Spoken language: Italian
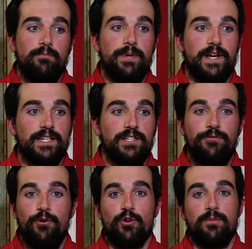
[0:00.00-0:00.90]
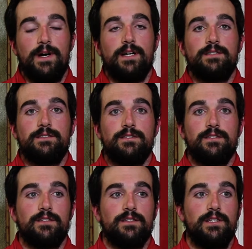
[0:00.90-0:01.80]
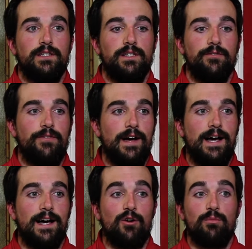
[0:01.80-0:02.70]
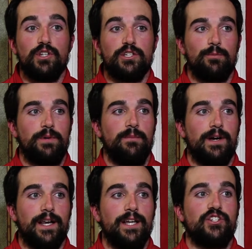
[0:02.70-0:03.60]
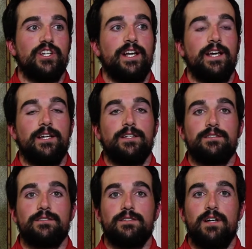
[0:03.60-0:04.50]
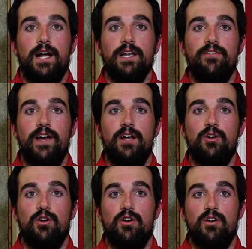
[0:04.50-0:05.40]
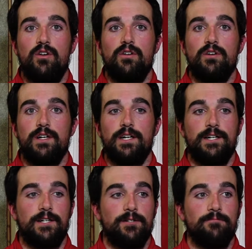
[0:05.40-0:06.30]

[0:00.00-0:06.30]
perché ti forma, ti fa, come ho detto prima, crescere a livello eh,